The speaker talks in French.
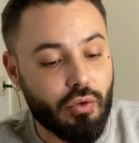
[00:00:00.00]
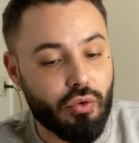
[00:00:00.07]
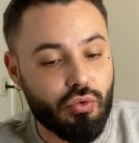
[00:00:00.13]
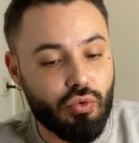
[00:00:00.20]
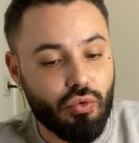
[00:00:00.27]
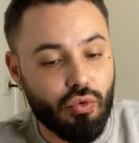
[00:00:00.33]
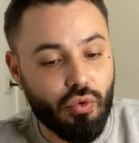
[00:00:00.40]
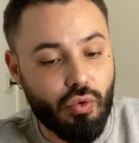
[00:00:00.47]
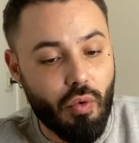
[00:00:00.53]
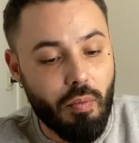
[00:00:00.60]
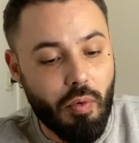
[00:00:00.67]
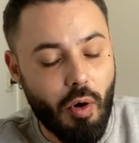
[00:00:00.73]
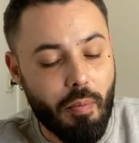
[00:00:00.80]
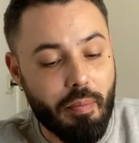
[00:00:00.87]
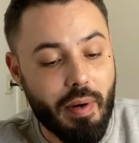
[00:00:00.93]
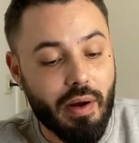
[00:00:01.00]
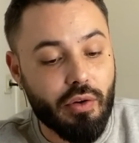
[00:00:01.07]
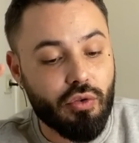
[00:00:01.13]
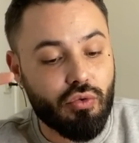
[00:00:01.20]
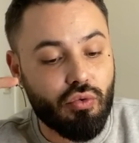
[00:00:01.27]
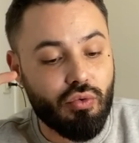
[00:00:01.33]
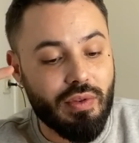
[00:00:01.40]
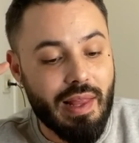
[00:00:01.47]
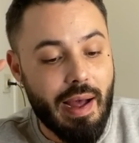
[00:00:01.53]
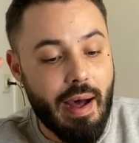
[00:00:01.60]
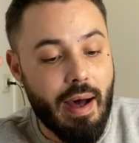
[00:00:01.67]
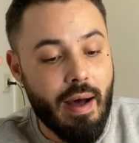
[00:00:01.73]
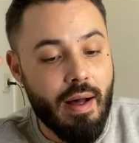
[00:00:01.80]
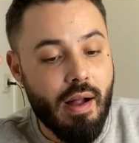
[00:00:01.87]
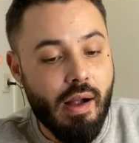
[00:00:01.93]
que tu ne comprends pas, que tu
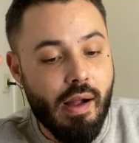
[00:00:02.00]
n'as